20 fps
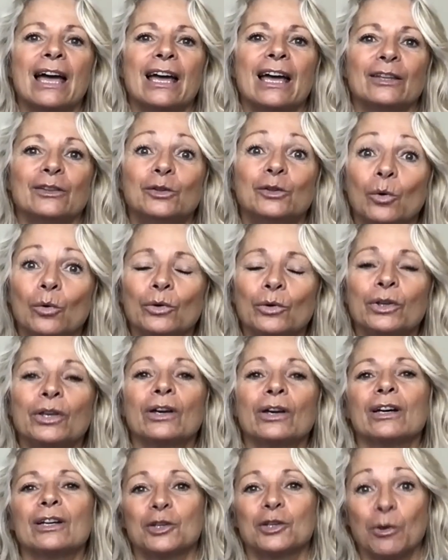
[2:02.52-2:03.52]
Donc,
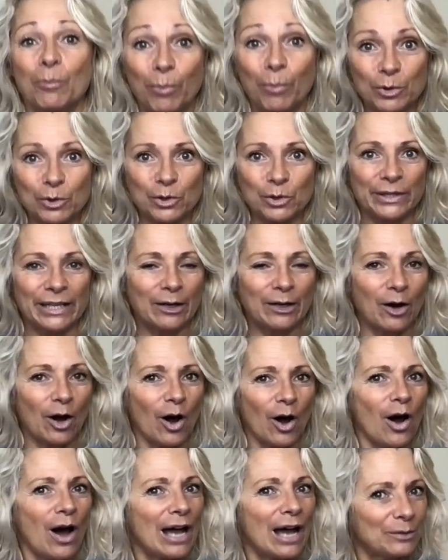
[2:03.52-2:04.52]
je pose le
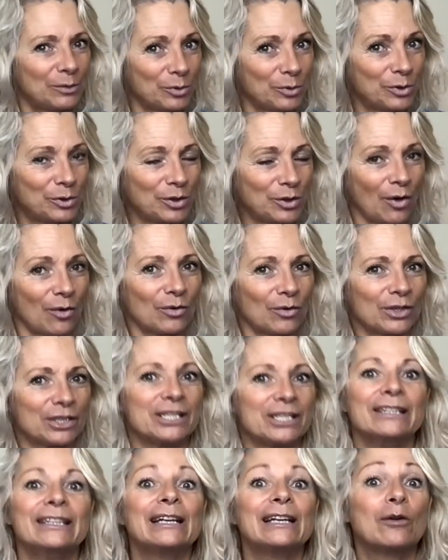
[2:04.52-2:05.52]
décor. À 12 ans,
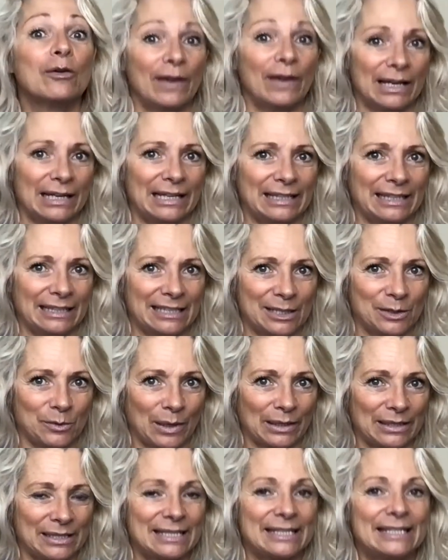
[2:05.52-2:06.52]
j'ai découvert la natation
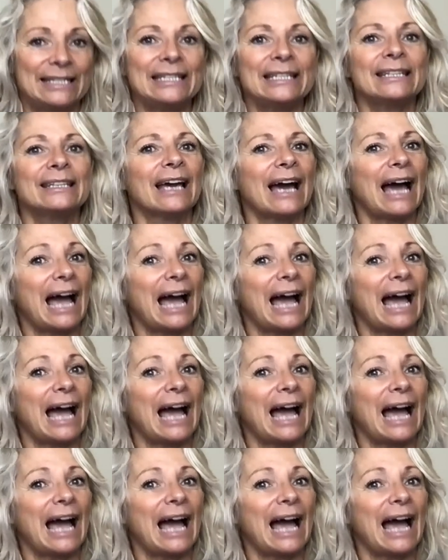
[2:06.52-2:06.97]
artistique.